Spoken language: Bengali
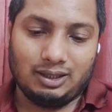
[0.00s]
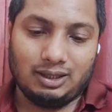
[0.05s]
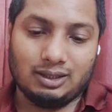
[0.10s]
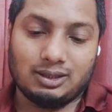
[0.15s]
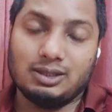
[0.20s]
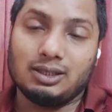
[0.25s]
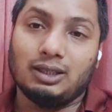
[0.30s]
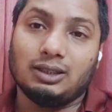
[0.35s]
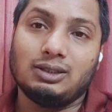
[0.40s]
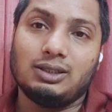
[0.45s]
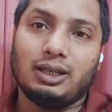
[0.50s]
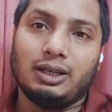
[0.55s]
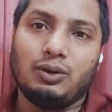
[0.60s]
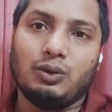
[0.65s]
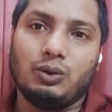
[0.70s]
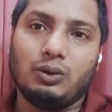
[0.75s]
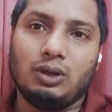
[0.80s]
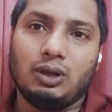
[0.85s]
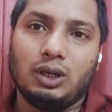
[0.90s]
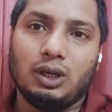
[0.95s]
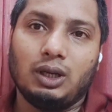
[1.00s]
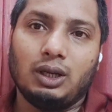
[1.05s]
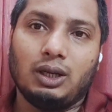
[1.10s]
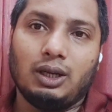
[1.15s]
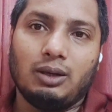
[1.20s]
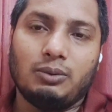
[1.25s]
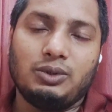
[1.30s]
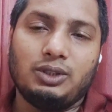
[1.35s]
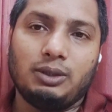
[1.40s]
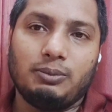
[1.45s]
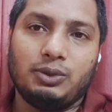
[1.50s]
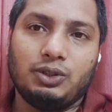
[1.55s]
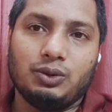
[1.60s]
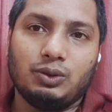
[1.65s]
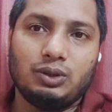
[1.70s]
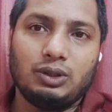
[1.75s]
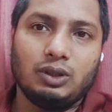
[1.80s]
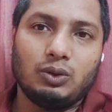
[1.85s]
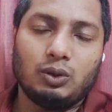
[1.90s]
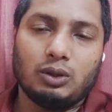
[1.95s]
আচ্ছা যাই হোক আমি যে
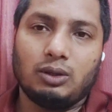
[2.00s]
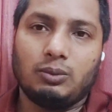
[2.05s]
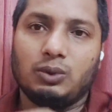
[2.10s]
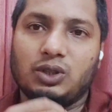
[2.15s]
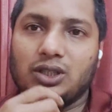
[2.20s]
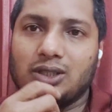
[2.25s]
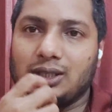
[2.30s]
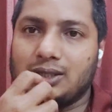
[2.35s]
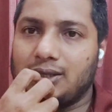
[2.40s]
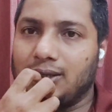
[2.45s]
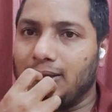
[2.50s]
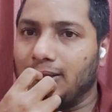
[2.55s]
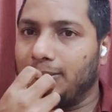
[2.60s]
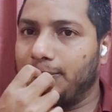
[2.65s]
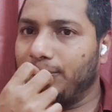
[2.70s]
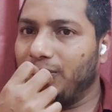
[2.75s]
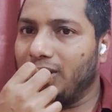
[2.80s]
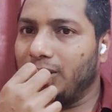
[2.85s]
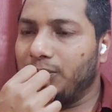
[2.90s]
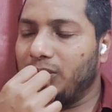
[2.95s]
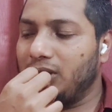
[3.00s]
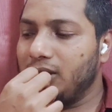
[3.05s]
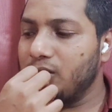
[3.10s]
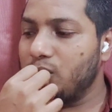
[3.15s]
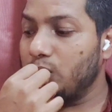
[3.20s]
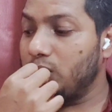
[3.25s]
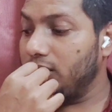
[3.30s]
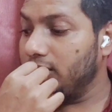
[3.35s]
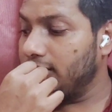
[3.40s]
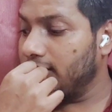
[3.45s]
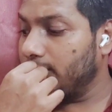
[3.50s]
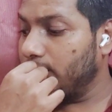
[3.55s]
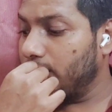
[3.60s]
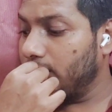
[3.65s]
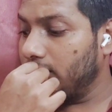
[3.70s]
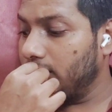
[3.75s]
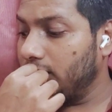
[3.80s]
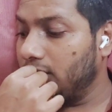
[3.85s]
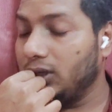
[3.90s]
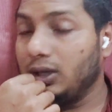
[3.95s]
বিষয়টা নিয়ে কথা বলতে চাচ্ছিলাম আমি কিছুদিন
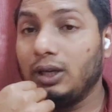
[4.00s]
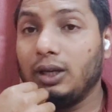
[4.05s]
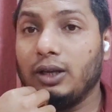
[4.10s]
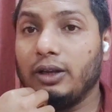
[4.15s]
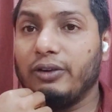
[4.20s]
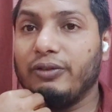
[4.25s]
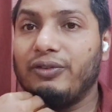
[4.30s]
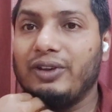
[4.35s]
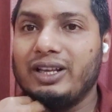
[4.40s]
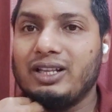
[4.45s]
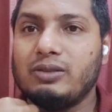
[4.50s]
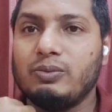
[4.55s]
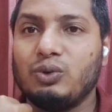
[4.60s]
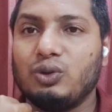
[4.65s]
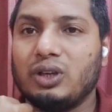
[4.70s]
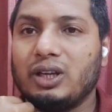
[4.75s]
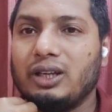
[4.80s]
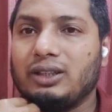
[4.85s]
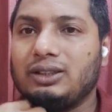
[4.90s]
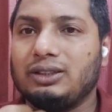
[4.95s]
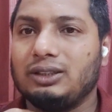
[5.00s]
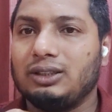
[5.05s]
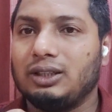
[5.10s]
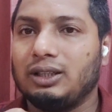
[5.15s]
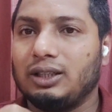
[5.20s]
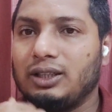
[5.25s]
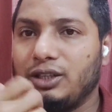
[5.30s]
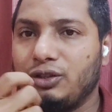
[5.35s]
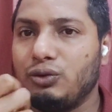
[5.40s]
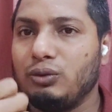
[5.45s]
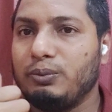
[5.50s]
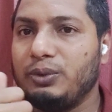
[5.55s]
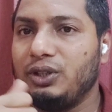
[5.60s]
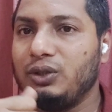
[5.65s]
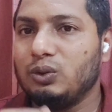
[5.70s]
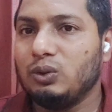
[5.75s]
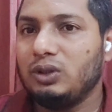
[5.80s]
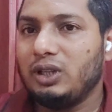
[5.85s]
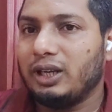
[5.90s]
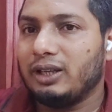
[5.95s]
যাবত ফেসবুকে একটি কিছু
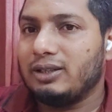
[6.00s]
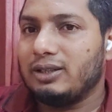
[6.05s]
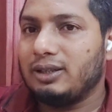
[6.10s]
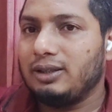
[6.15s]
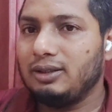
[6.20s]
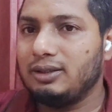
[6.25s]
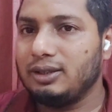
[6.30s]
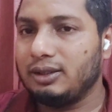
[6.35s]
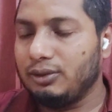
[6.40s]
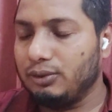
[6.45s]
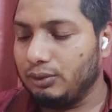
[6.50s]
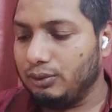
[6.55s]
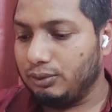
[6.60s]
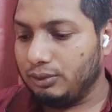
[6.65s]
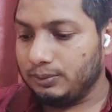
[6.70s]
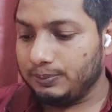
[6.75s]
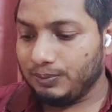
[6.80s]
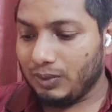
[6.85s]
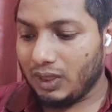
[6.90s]
ভিডিও দেখছি যেগুলো